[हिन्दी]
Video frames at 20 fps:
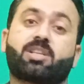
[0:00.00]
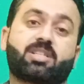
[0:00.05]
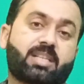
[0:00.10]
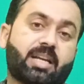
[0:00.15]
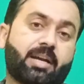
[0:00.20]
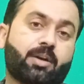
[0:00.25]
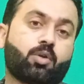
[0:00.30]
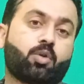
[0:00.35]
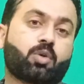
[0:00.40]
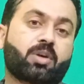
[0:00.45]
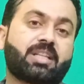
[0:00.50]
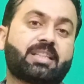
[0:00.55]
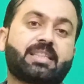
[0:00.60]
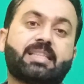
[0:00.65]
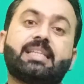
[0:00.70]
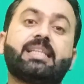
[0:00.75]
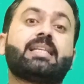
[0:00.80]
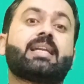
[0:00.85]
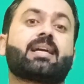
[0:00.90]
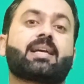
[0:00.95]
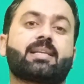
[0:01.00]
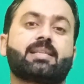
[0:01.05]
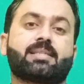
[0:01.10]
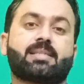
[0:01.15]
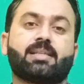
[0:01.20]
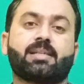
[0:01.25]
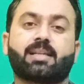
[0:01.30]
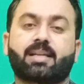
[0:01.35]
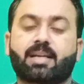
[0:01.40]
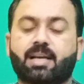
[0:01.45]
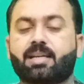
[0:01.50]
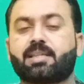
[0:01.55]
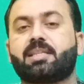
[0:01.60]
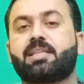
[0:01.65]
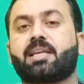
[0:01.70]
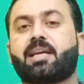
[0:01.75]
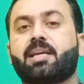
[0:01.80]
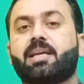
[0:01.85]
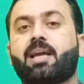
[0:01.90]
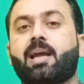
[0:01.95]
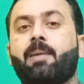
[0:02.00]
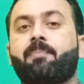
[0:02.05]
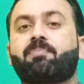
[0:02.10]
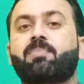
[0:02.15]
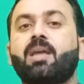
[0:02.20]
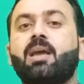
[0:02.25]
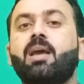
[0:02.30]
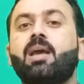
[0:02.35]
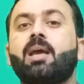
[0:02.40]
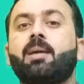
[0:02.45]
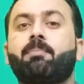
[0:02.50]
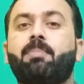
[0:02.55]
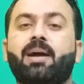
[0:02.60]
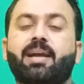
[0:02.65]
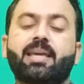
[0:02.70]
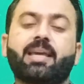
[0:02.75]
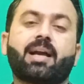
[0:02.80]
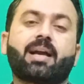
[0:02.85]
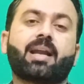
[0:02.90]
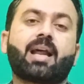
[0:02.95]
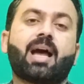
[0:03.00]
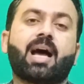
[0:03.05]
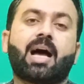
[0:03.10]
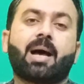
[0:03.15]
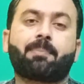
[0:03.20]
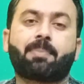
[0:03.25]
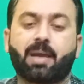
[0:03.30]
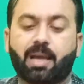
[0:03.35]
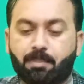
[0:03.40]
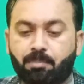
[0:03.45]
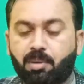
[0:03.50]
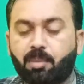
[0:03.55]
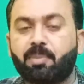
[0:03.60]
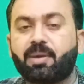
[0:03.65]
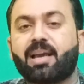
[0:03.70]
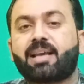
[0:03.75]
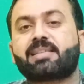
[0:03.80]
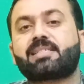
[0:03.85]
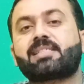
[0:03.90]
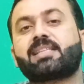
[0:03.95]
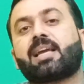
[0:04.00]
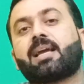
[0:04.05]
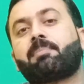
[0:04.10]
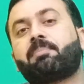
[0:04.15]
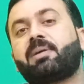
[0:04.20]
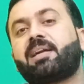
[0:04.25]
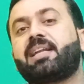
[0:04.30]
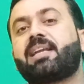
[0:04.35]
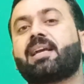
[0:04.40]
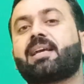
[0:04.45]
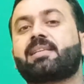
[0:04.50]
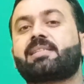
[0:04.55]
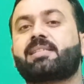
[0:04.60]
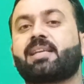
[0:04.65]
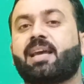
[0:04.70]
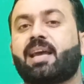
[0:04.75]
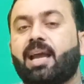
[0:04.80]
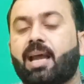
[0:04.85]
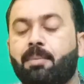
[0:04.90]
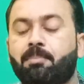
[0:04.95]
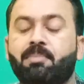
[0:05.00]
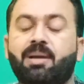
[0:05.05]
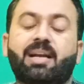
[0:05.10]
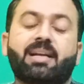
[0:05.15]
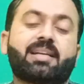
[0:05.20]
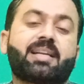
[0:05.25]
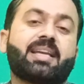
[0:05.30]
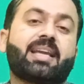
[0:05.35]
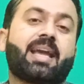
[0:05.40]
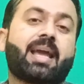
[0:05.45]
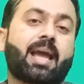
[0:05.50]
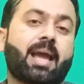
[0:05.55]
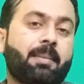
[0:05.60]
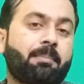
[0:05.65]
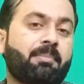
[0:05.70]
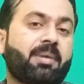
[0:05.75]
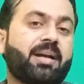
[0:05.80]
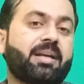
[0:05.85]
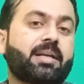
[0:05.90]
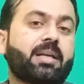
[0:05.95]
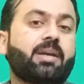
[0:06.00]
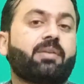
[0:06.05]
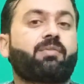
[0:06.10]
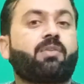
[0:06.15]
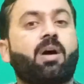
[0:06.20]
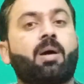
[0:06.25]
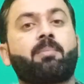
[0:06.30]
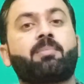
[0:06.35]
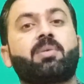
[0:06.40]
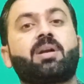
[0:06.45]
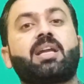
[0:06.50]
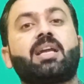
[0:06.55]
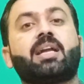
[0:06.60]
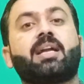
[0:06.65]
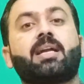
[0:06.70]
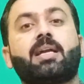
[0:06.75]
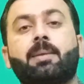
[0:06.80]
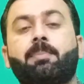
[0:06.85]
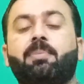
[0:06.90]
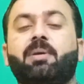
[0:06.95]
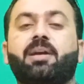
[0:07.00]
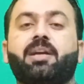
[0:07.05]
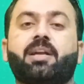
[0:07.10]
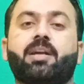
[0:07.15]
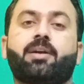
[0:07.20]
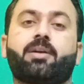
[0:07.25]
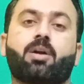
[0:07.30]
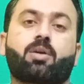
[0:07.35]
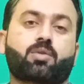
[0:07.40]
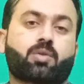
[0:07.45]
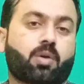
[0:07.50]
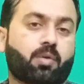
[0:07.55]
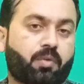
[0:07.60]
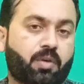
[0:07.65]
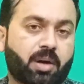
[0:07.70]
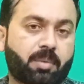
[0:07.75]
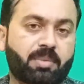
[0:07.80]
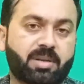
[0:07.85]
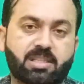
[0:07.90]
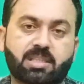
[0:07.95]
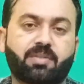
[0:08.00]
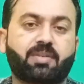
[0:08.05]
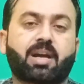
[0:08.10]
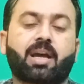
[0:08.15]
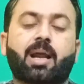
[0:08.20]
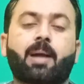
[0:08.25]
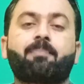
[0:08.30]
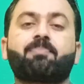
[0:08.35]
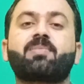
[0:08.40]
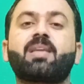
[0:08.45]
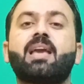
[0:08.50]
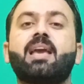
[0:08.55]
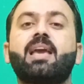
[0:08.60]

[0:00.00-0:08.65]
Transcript: एक्सटेंड होकर तीन अगस्त कर दी गई है बाकी अगर आप एम बी बी एस है बी डी एस है एम एल टी है एम आई टी फॉर्म डी डी पी टी डॉक्टर फार्मेसी वगैरह